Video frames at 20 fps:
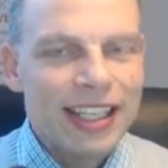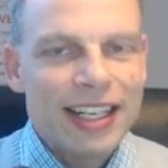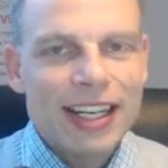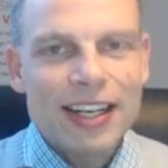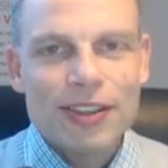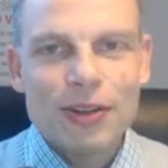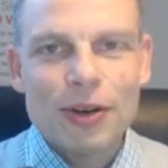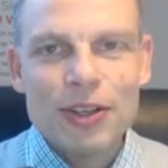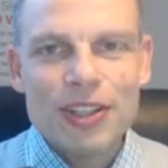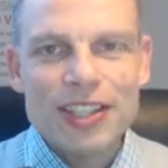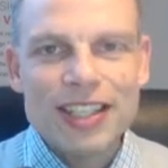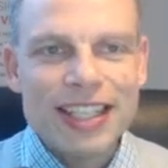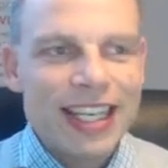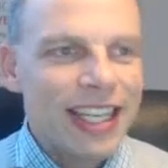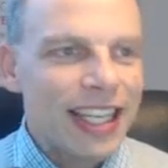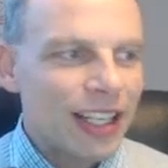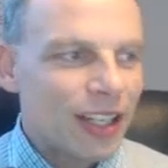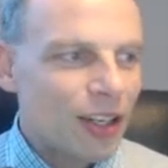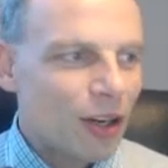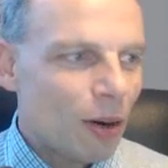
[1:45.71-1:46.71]
Solchen
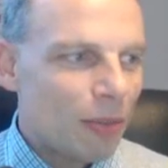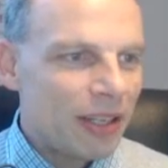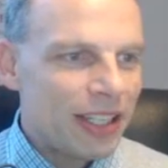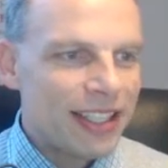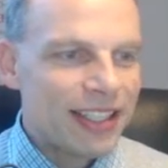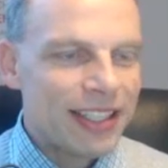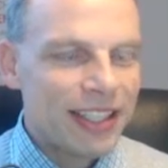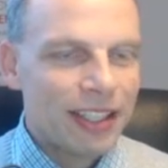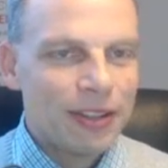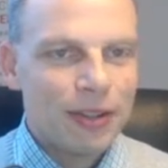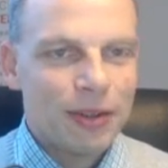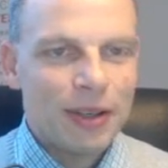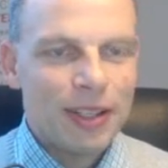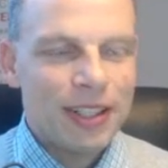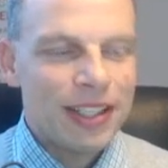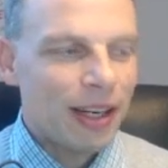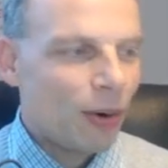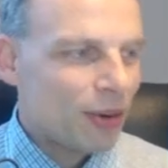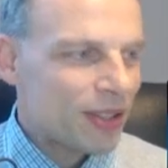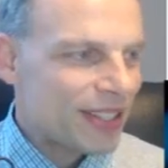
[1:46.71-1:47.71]
Dingen komme ich natürlich
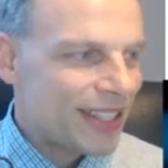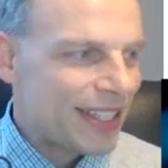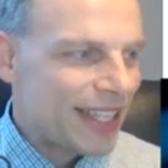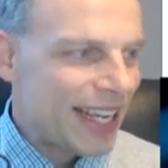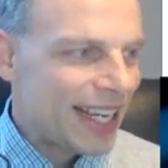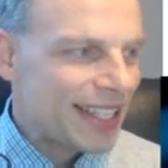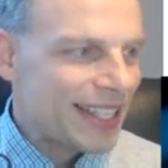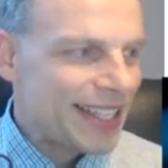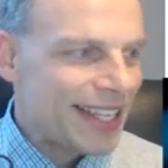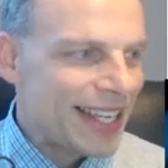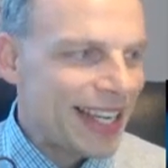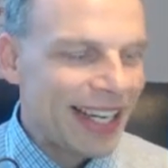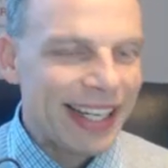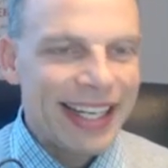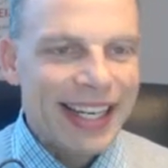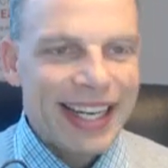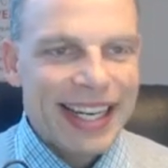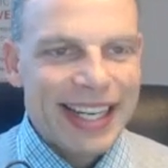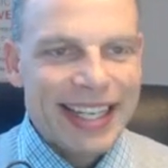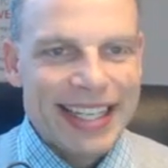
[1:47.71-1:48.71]
auch sehr, sehr
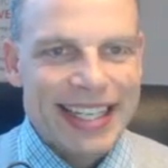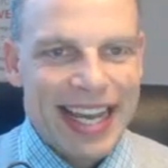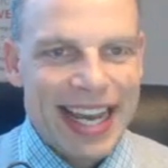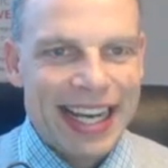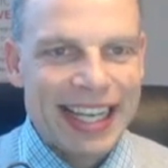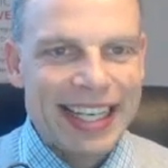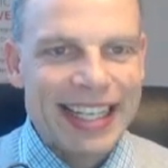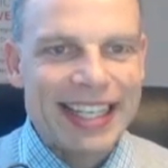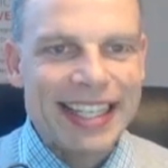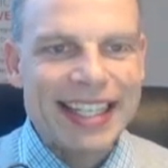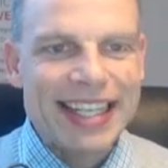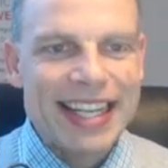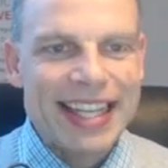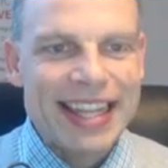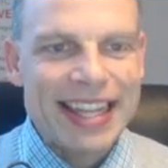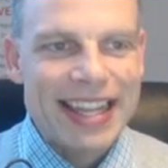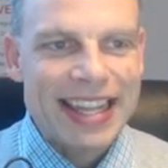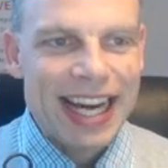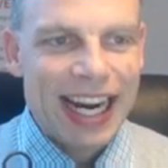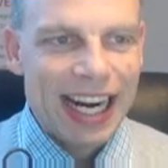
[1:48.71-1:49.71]
gerne
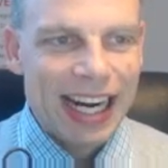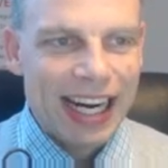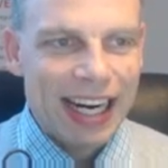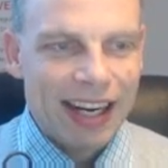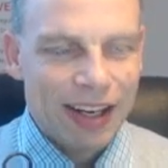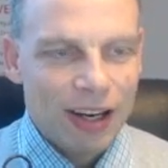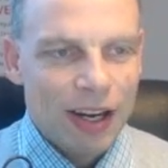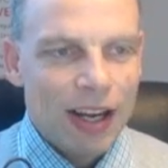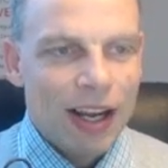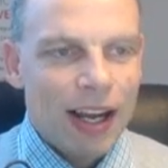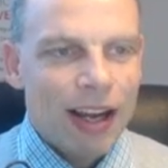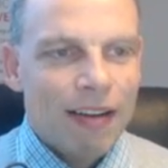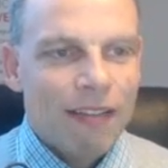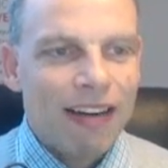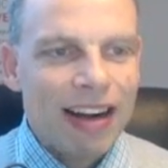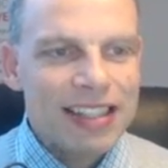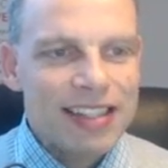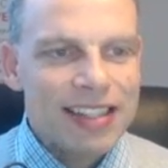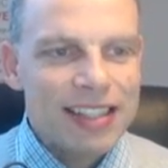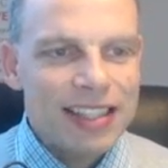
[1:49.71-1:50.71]
nach.
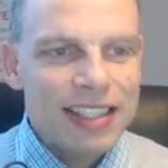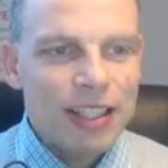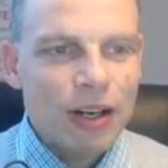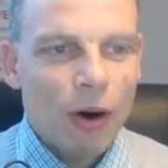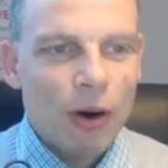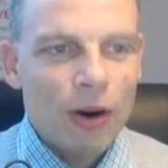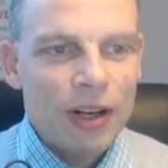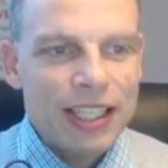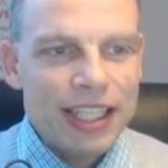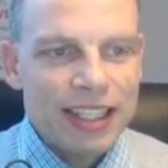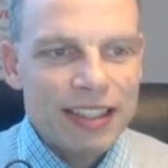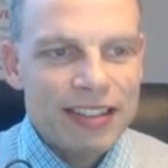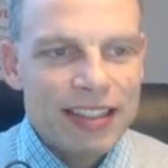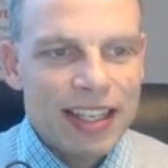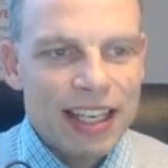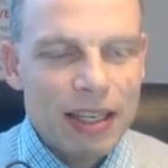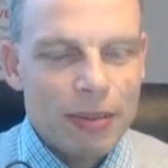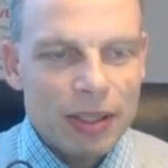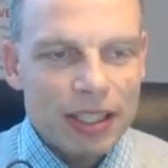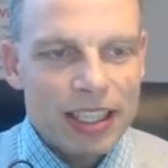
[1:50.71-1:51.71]
Was sind die heutigen Themen?